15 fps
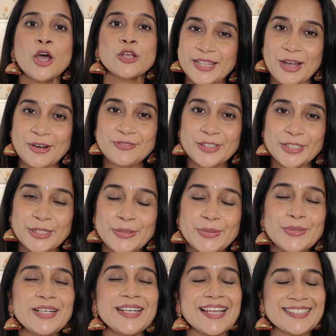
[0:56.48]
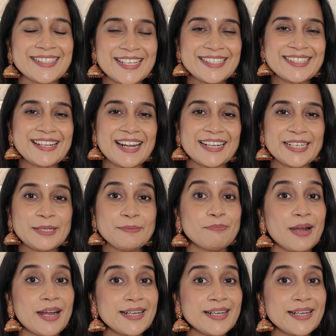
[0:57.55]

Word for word: Without further ado, let's get started.